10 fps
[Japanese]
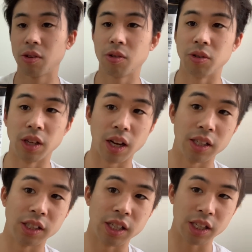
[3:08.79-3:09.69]
こんな
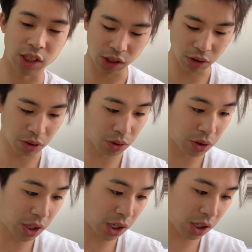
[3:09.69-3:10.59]
感じで、
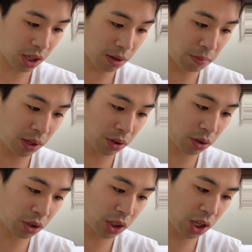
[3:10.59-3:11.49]
ジオトリニティ、
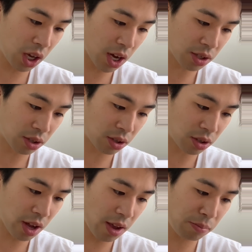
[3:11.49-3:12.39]
ビルド、ジーニアス、
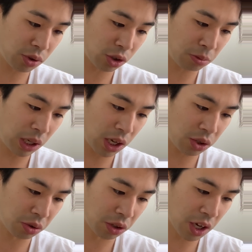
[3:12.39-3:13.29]
スナイプ、
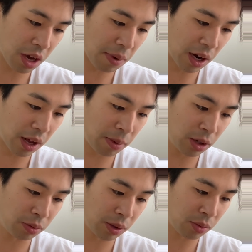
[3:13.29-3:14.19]
シミュレーションゲーマー、
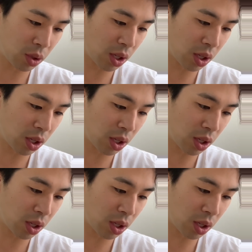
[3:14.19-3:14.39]
レベル50、